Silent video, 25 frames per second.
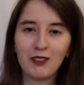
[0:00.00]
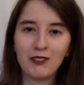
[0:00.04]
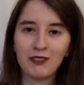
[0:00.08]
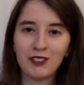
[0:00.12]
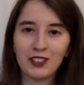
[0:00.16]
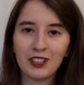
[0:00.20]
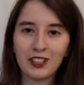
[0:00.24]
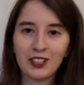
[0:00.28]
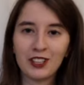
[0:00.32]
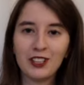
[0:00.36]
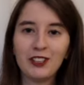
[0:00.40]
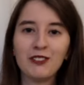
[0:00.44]

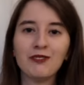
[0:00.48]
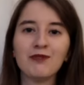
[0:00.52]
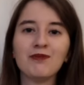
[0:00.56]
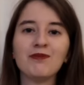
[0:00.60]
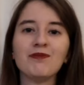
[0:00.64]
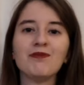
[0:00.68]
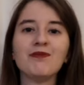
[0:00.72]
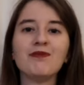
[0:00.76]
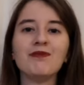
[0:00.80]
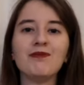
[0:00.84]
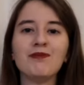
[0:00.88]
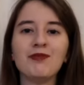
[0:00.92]
powierzchni
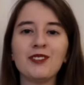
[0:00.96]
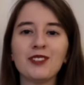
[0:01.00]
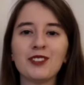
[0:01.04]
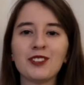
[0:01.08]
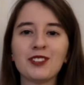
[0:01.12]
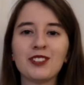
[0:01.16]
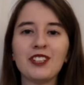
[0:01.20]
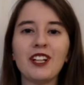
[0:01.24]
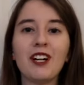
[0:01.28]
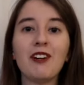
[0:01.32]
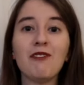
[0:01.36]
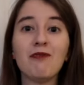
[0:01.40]

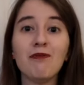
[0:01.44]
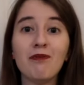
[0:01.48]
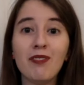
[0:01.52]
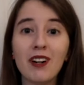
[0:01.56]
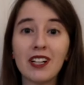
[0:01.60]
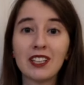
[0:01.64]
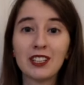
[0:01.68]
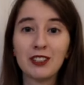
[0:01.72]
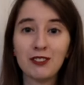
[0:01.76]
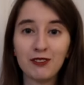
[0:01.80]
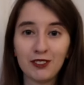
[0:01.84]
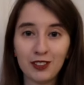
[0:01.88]
można
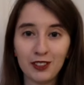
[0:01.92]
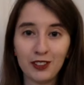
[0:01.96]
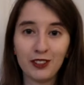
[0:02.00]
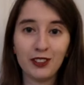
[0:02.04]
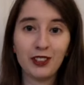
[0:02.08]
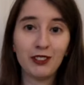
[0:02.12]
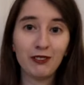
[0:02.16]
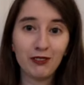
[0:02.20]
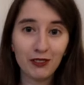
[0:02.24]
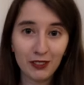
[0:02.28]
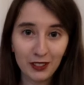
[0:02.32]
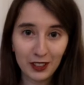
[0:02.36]
bardzo
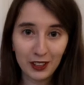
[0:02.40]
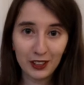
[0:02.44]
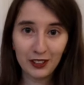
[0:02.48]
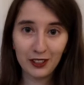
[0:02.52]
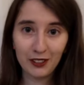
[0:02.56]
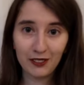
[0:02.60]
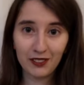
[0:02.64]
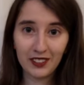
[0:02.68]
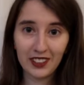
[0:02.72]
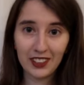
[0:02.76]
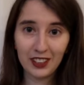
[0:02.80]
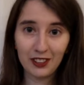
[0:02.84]
wygodnie
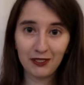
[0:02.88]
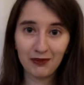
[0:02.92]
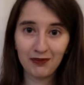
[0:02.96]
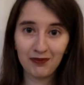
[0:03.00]
funkcjonować.